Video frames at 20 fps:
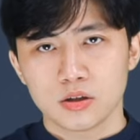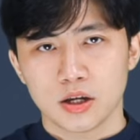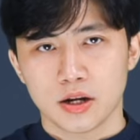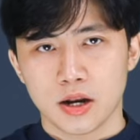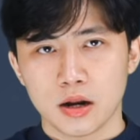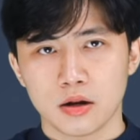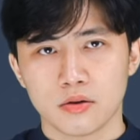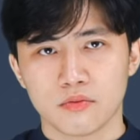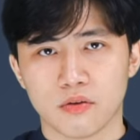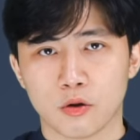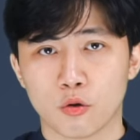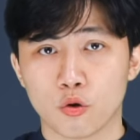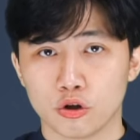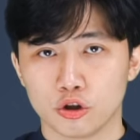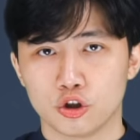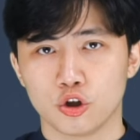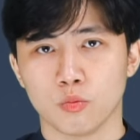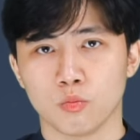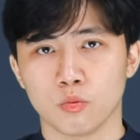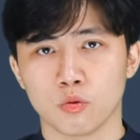dưới đất và côn
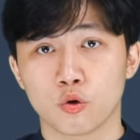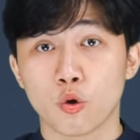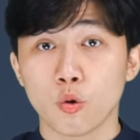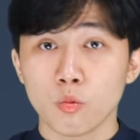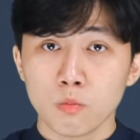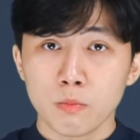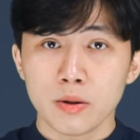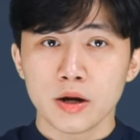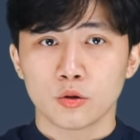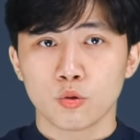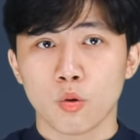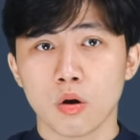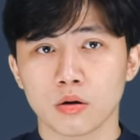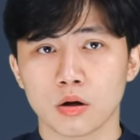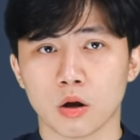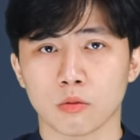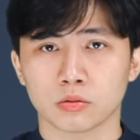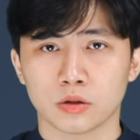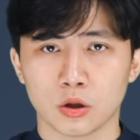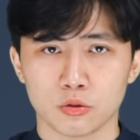trùng cũng bị thuốc
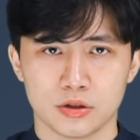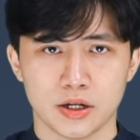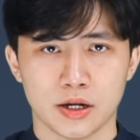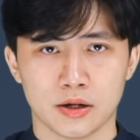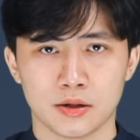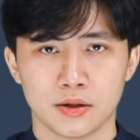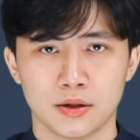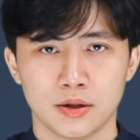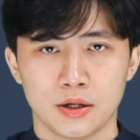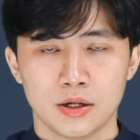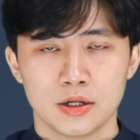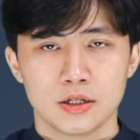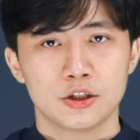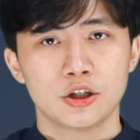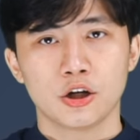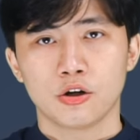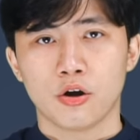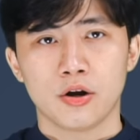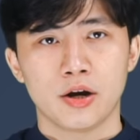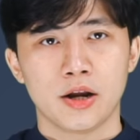độc tiêu diệt.
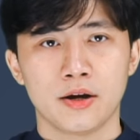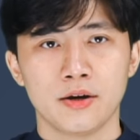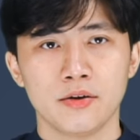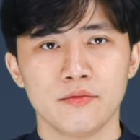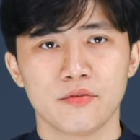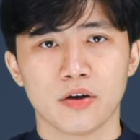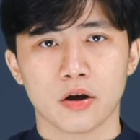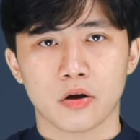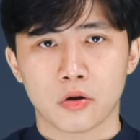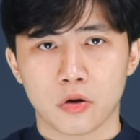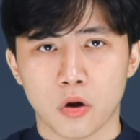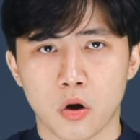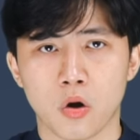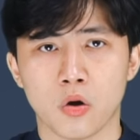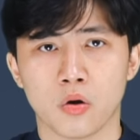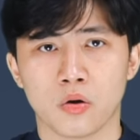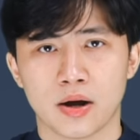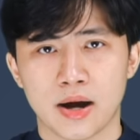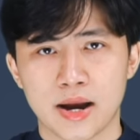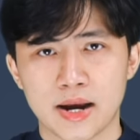Chưa nói đến việc cỏ
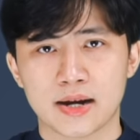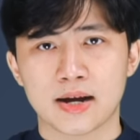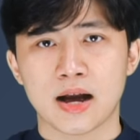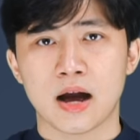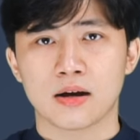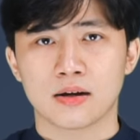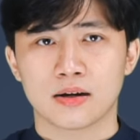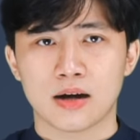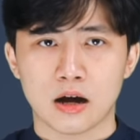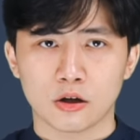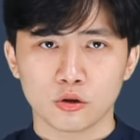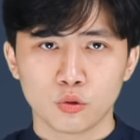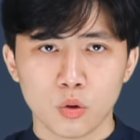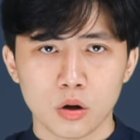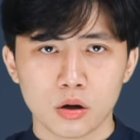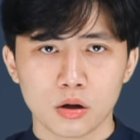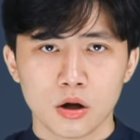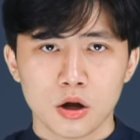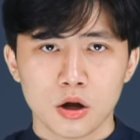ngày càng kháng thuốc,